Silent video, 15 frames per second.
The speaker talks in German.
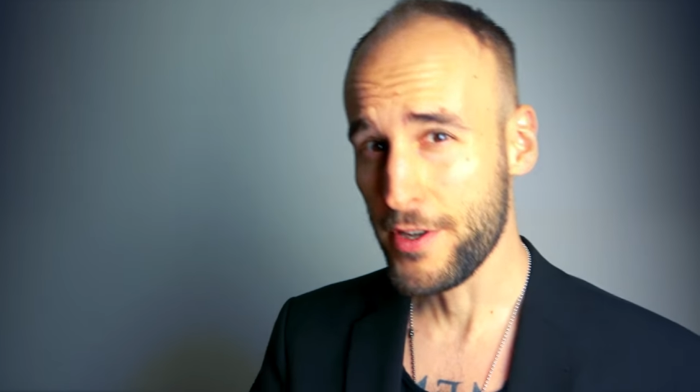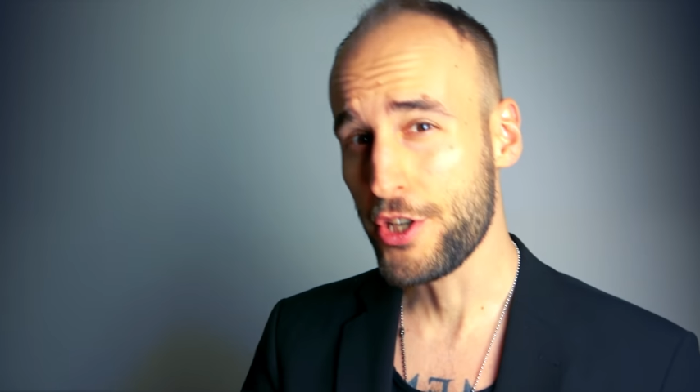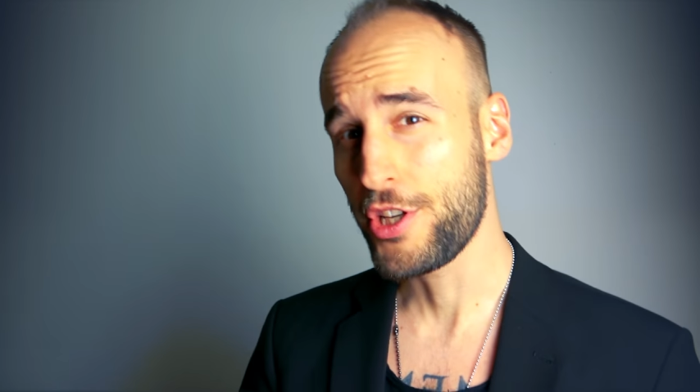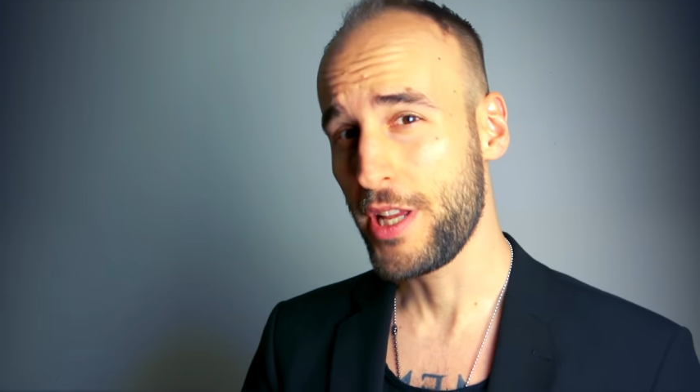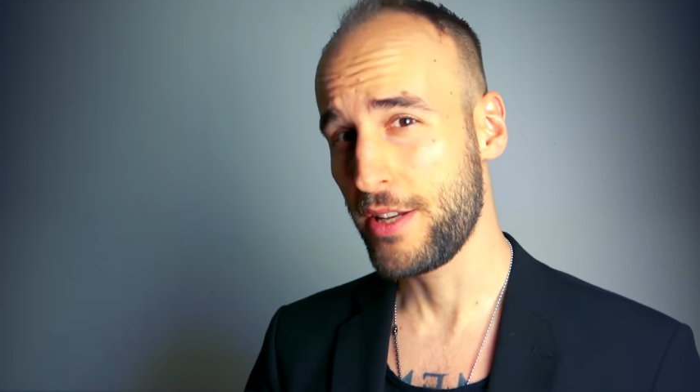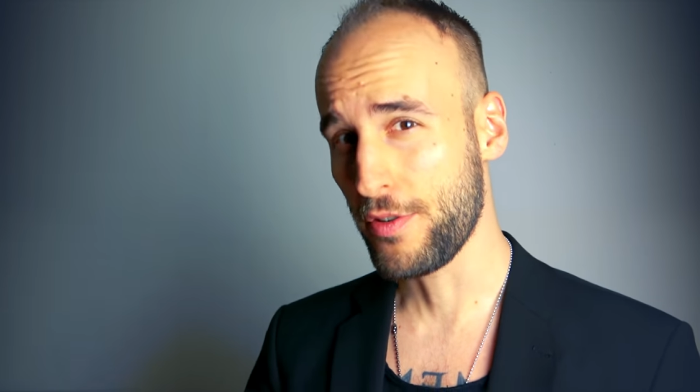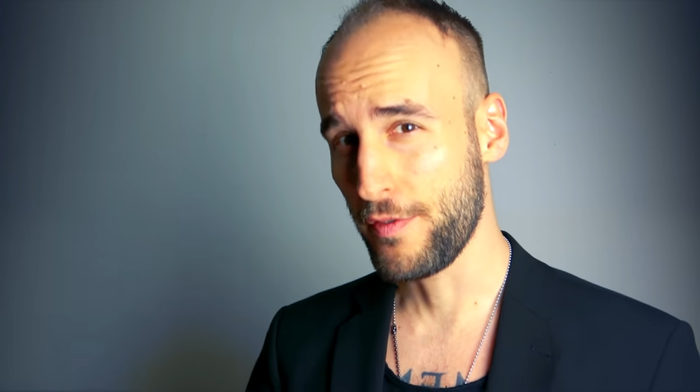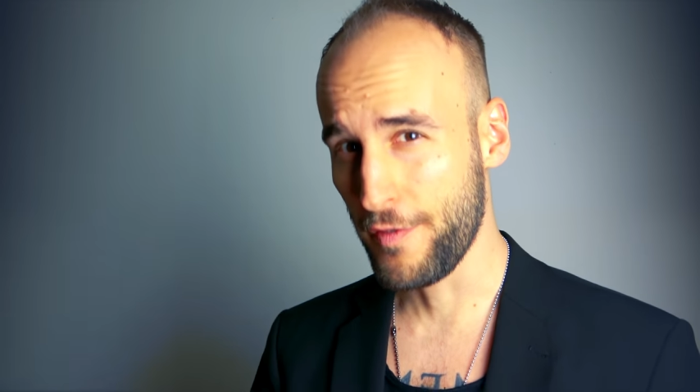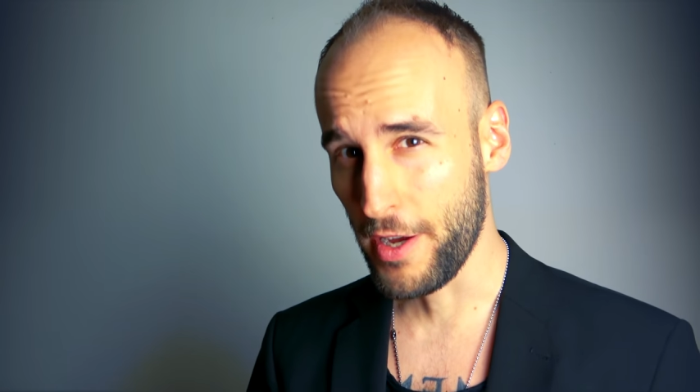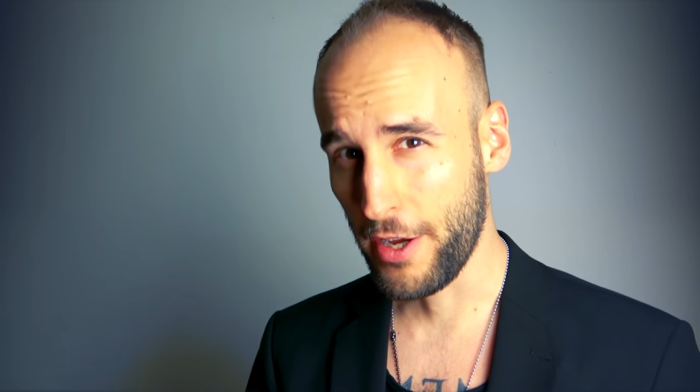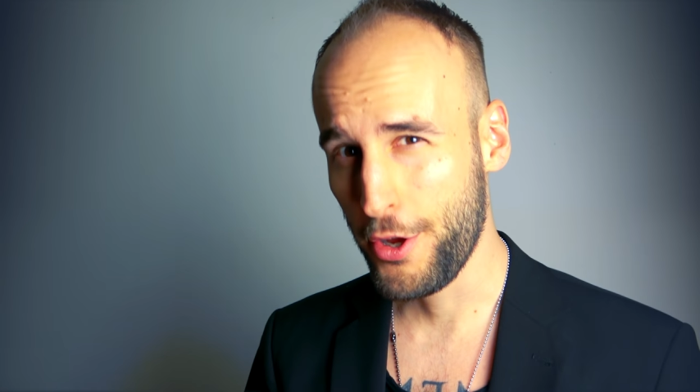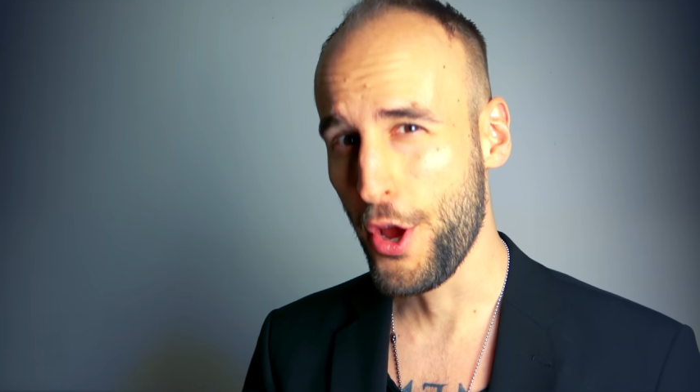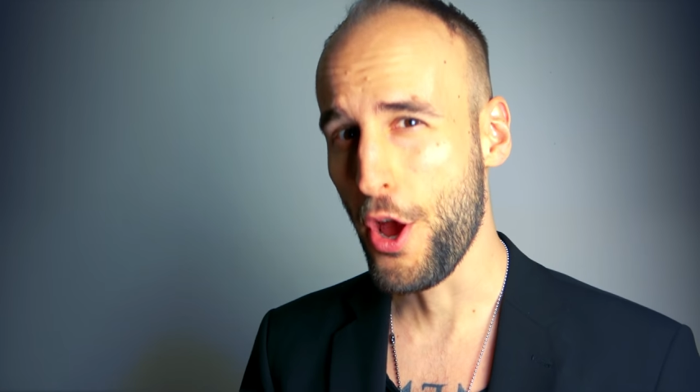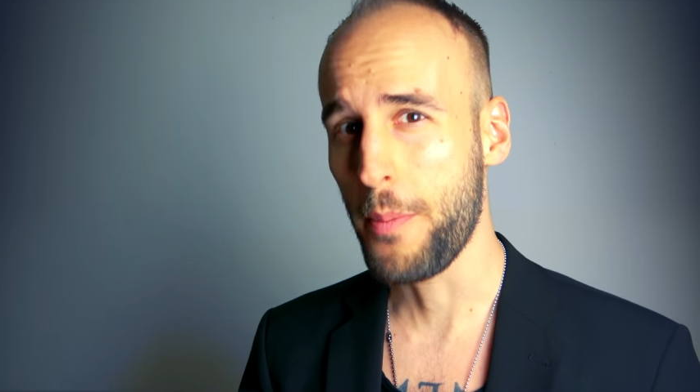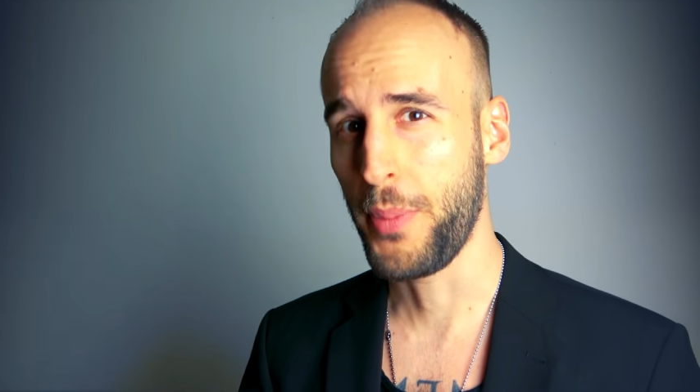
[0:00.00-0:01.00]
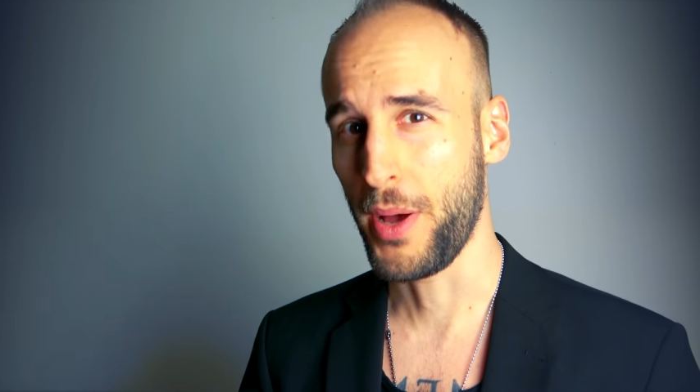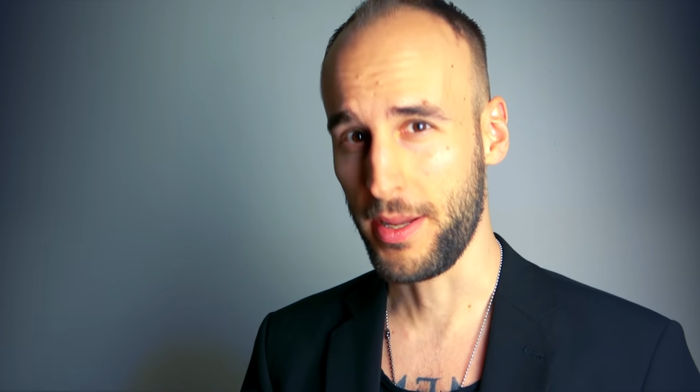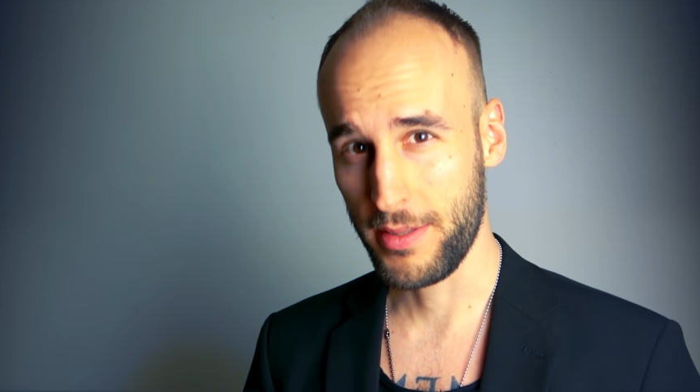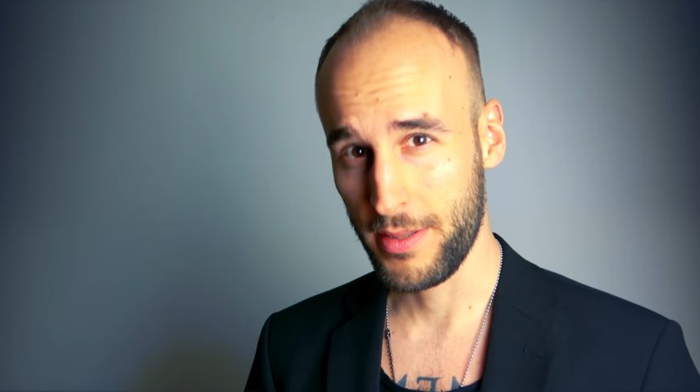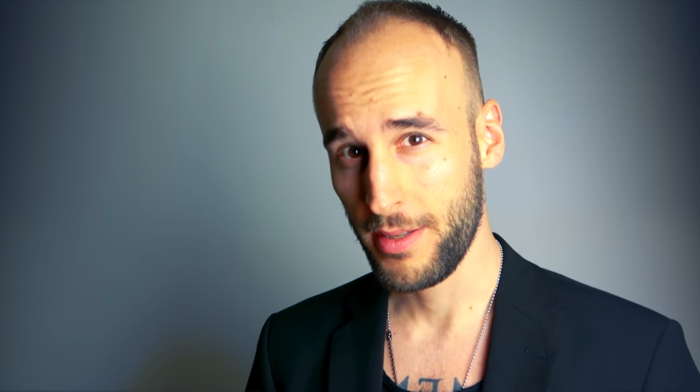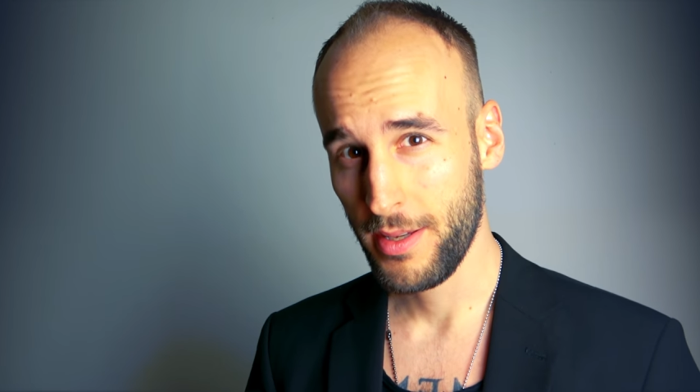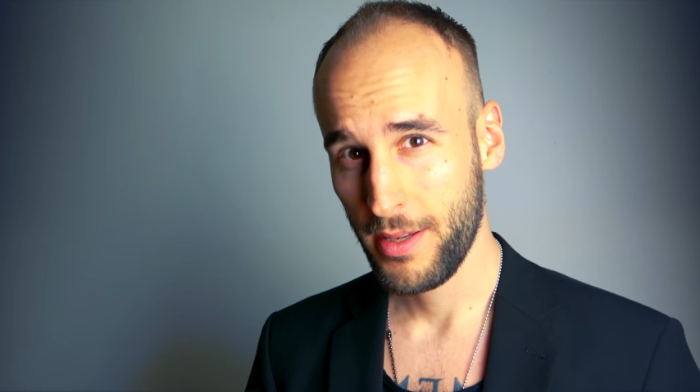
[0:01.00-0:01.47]
versteht und
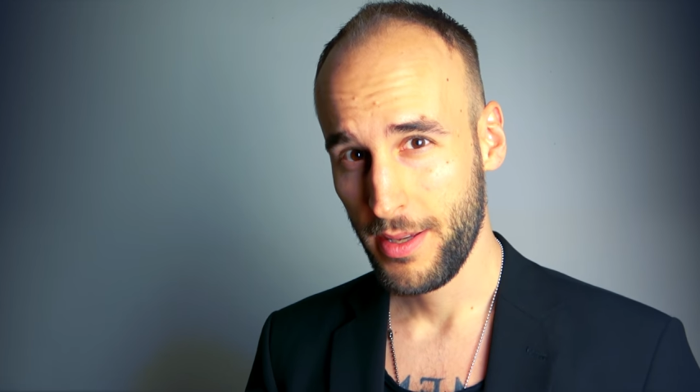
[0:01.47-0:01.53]
verkörpert,